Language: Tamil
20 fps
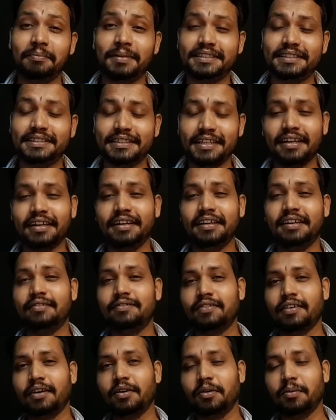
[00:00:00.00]
நம்ம சேனலை
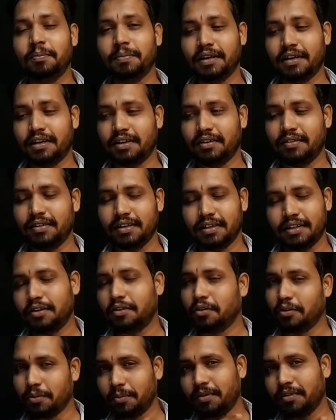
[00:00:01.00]
ஃபாலோ பண்ணுறவங்க
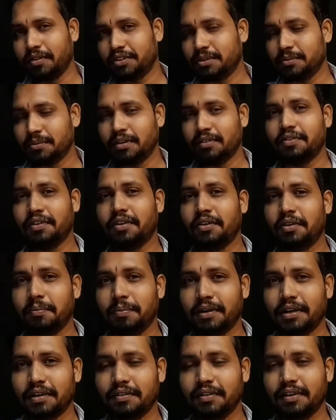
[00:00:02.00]
ரொம்ப வருஷமாக ஃபாலோ
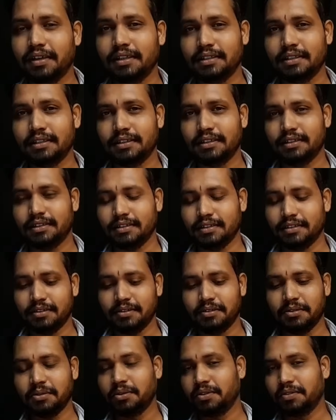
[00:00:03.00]
பண்ணுறவங்களுக்கு
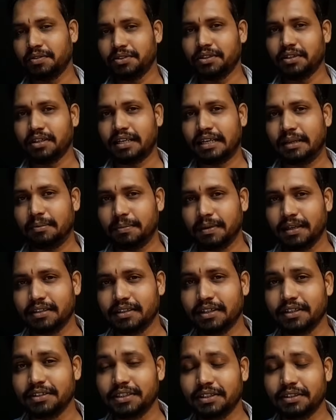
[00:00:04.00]
ஒரு விஷயம் கண்டிப்பாக
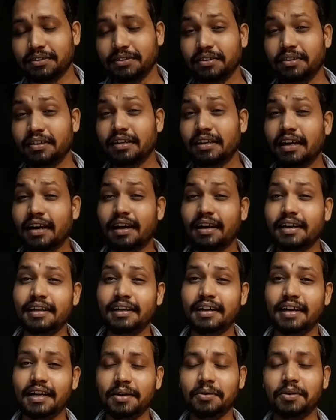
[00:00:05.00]
தெரிஞ்சிருக்கும் நான்
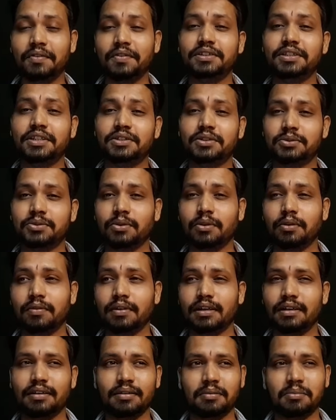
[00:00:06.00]
அடிக்கடி ஒரு விஷயத்த
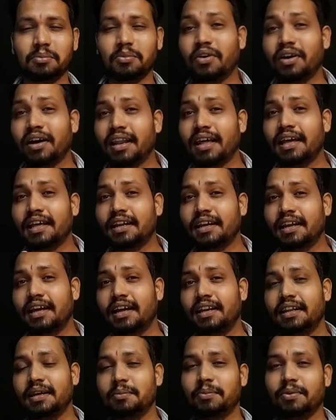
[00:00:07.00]
சொல்லுவேன்
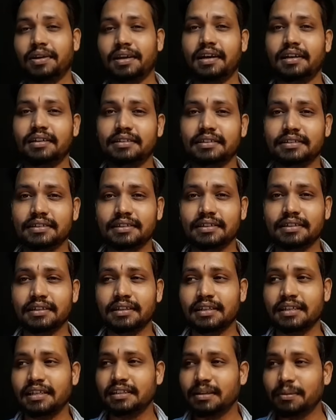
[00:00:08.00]
முகலாயர்களாலே முடியாதது
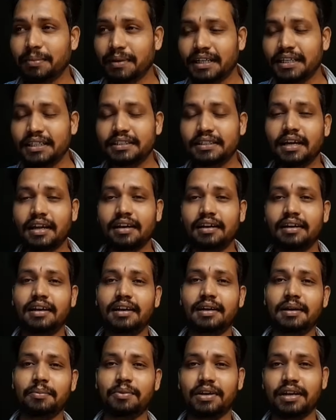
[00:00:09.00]
இந்த
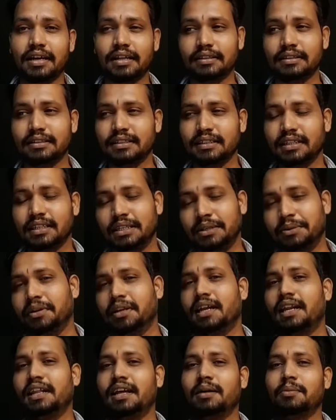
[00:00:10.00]
பிரிட்டிஷ்காரங்களாலே முடியாதது
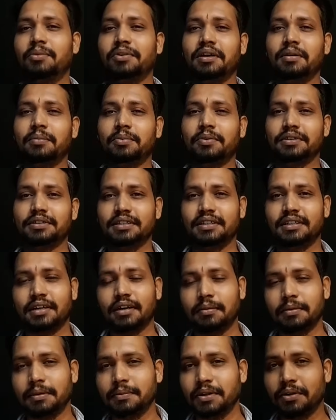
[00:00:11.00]
இவங்களாலேயே முடிய போகுது
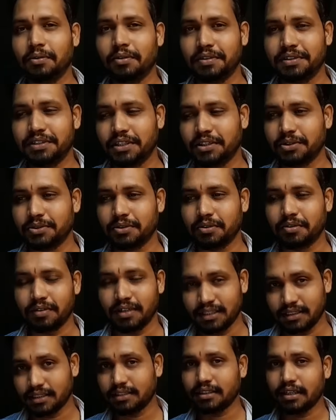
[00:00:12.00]
அப்படி மாதிரி ஒரு விஷயத்த
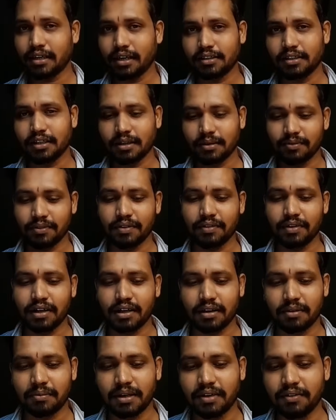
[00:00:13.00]
சொல்லுவேன் இந்த சனாதானம்
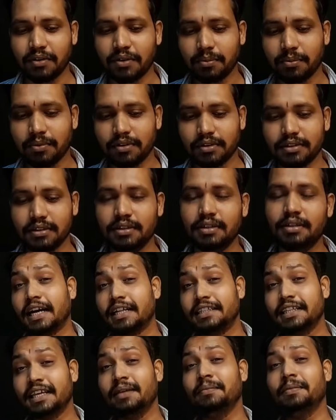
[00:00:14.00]
விவகாரம்லாம் வரும்பொழுது
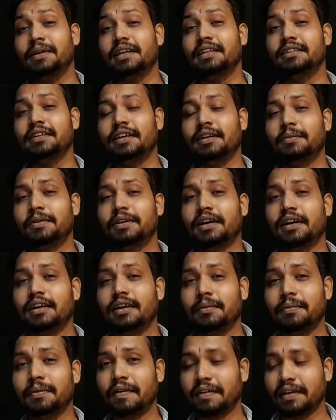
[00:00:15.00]
அதே மாதிரி தான் நம்மளுடைய
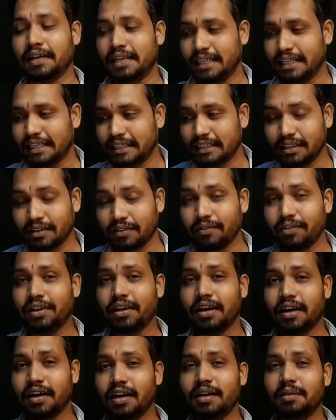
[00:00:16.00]
அண்ணாமலர்கள் இந்த
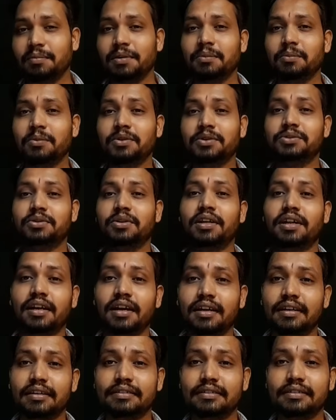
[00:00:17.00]
வீடியோ ஆரம்பிக்கும் போது
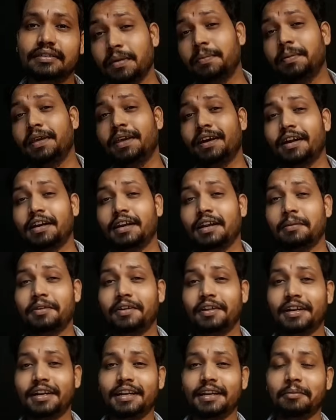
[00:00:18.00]
சொல்லியிருக்காரு மேபி
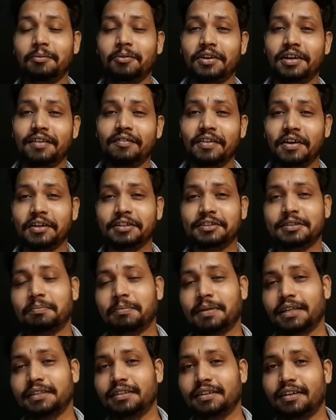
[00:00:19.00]
அண்ணாமலர்கள் நம்மளுடைய வீடியோஸை
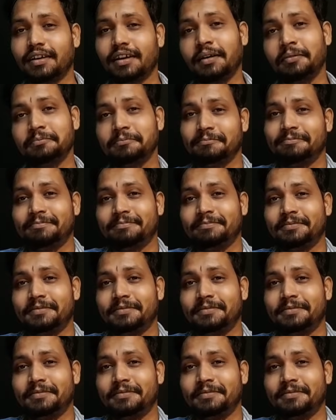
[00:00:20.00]
பார்த்துருக்கலாம்